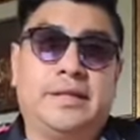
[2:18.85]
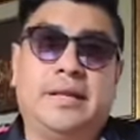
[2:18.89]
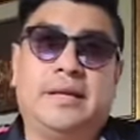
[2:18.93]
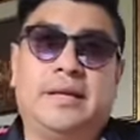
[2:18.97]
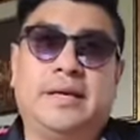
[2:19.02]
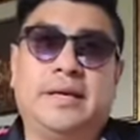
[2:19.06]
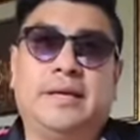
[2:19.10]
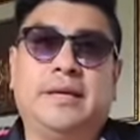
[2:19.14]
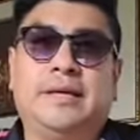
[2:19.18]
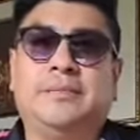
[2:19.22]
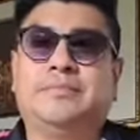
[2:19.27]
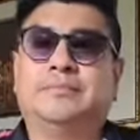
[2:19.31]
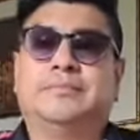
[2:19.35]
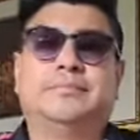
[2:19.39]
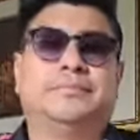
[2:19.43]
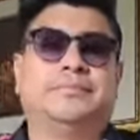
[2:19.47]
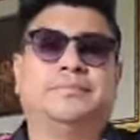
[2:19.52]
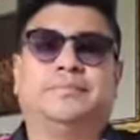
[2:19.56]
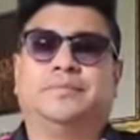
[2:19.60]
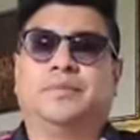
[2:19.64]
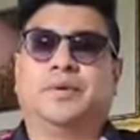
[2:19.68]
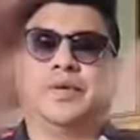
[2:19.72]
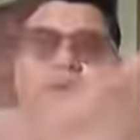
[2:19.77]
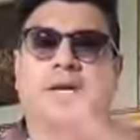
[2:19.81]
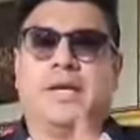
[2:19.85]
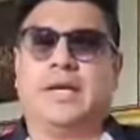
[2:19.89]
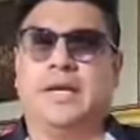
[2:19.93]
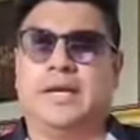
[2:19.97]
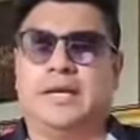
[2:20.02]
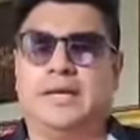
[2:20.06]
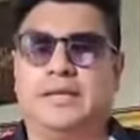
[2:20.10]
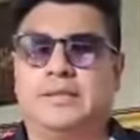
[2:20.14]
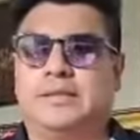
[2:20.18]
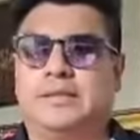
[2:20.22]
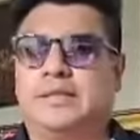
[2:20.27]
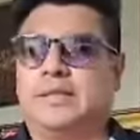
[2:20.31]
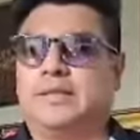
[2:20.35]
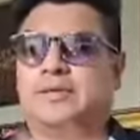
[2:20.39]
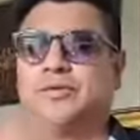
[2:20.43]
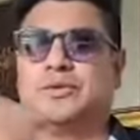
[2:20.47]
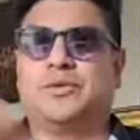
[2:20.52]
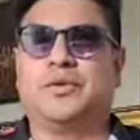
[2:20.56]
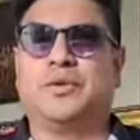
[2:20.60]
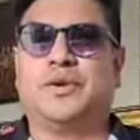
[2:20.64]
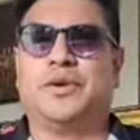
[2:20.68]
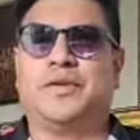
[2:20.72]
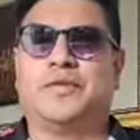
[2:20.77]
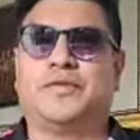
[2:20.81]
Eh, por ahí se
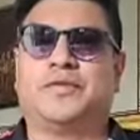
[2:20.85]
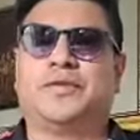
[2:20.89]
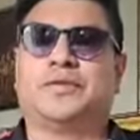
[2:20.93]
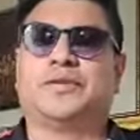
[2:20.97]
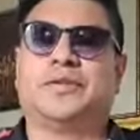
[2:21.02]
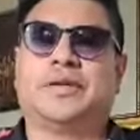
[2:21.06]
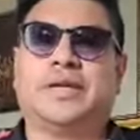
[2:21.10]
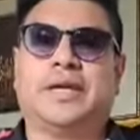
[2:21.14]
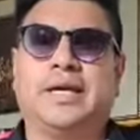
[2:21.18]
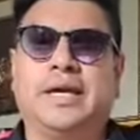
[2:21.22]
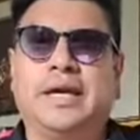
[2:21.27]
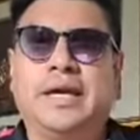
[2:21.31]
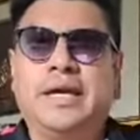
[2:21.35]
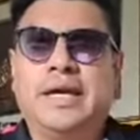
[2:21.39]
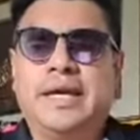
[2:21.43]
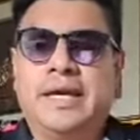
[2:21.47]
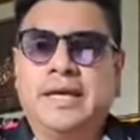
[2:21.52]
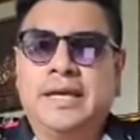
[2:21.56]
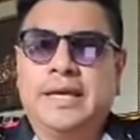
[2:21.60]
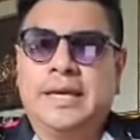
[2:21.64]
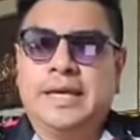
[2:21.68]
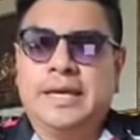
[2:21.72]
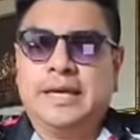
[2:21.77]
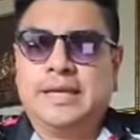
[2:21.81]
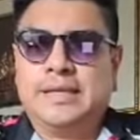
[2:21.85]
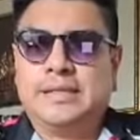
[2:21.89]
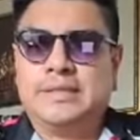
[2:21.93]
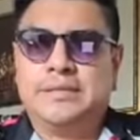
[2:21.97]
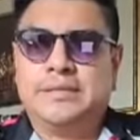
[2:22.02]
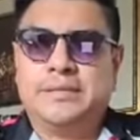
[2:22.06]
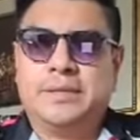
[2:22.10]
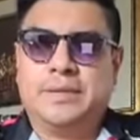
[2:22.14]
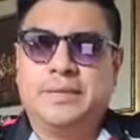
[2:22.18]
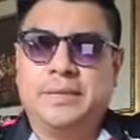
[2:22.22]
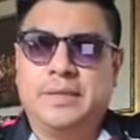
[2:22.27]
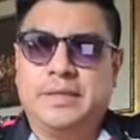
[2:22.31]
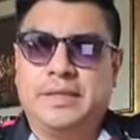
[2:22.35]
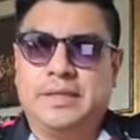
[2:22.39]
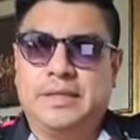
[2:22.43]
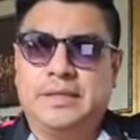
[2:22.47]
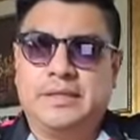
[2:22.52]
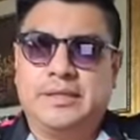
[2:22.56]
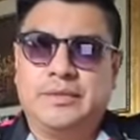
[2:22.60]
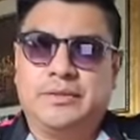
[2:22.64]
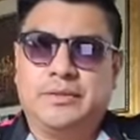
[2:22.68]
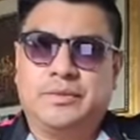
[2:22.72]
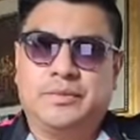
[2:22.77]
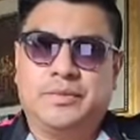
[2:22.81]
subió una foto que, simplemente
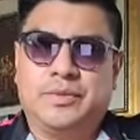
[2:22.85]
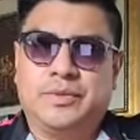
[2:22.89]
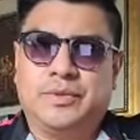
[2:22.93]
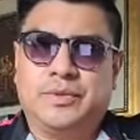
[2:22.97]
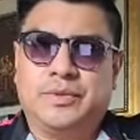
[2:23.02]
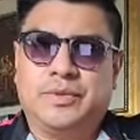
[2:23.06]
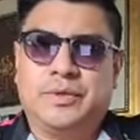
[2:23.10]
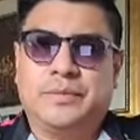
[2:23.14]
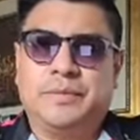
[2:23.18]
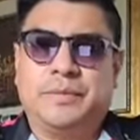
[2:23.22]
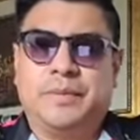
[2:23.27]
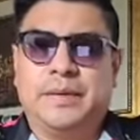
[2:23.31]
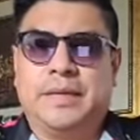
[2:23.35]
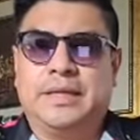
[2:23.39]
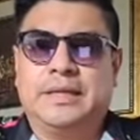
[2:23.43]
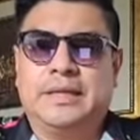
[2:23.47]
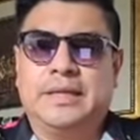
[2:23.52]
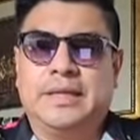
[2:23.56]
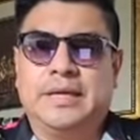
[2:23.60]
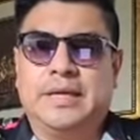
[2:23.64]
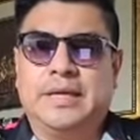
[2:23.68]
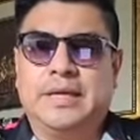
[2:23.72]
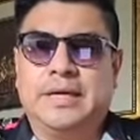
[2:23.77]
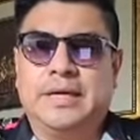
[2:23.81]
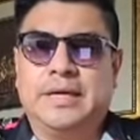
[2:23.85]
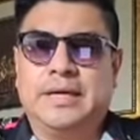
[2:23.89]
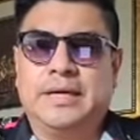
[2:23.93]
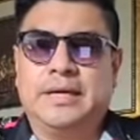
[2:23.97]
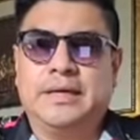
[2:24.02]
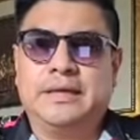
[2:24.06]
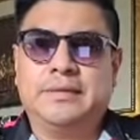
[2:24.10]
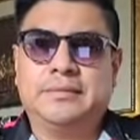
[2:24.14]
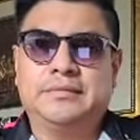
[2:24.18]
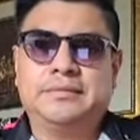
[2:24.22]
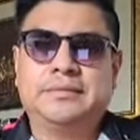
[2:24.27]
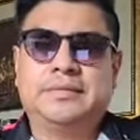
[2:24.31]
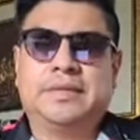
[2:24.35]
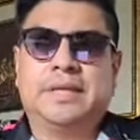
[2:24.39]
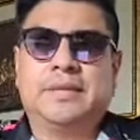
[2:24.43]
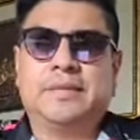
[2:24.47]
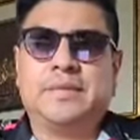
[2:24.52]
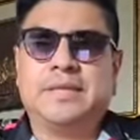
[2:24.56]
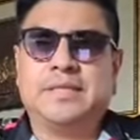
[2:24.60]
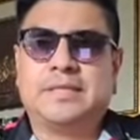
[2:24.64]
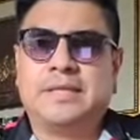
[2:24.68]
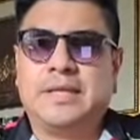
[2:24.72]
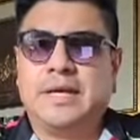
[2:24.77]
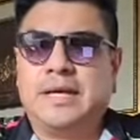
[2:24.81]
se tomó en plan de, de
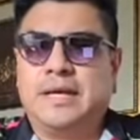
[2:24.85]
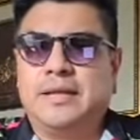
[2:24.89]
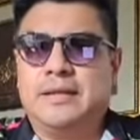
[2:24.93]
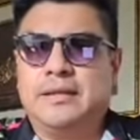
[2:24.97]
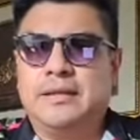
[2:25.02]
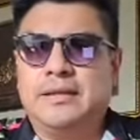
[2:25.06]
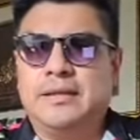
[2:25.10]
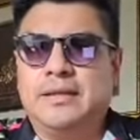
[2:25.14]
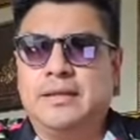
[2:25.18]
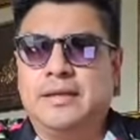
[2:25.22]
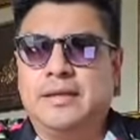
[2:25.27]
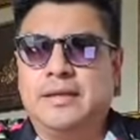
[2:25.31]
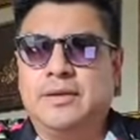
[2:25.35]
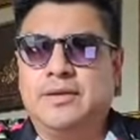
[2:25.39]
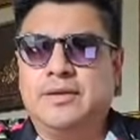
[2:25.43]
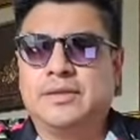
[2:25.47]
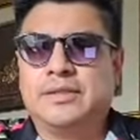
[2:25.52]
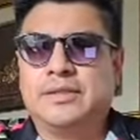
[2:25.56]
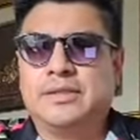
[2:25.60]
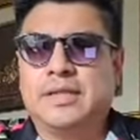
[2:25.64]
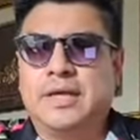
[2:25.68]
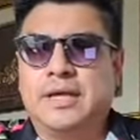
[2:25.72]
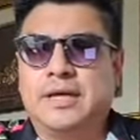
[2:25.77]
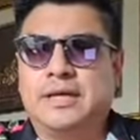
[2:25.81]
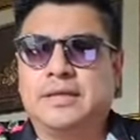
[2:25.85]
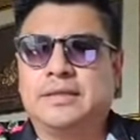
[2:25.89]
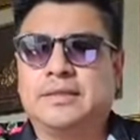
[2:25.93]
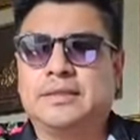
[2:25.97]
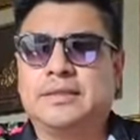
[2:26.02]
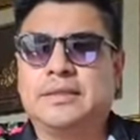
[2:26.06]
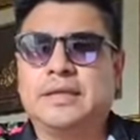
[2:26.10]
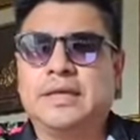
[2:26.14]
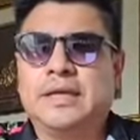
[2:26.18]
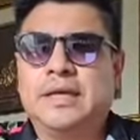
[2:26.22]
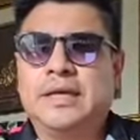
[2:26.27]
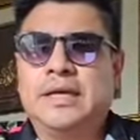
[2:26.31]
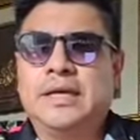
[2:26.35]
amistad y lo están...